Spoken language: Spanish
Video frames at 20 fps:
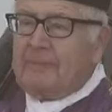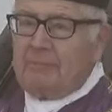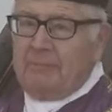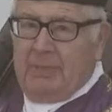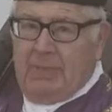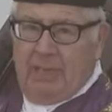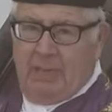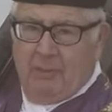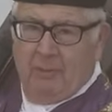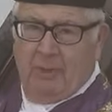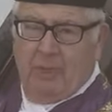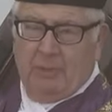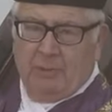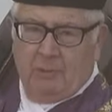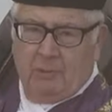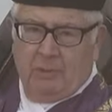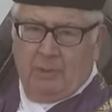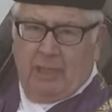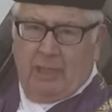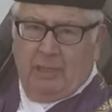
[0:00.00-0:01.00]
Pido
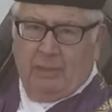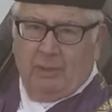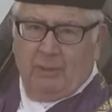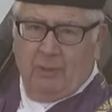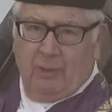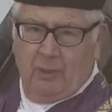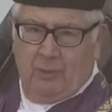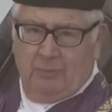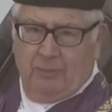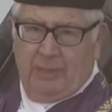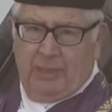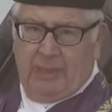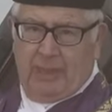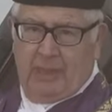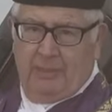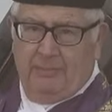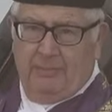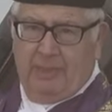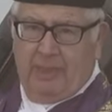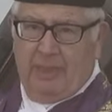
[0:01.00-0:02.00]
ayuda
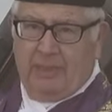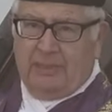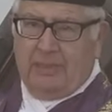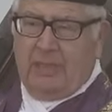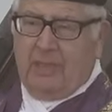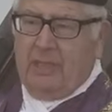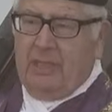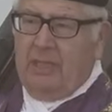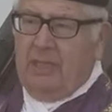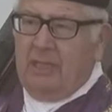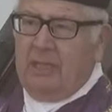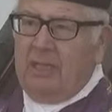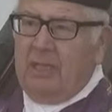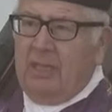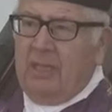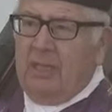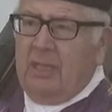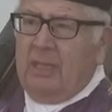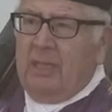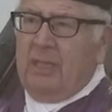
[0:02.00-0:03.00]
económica para seguir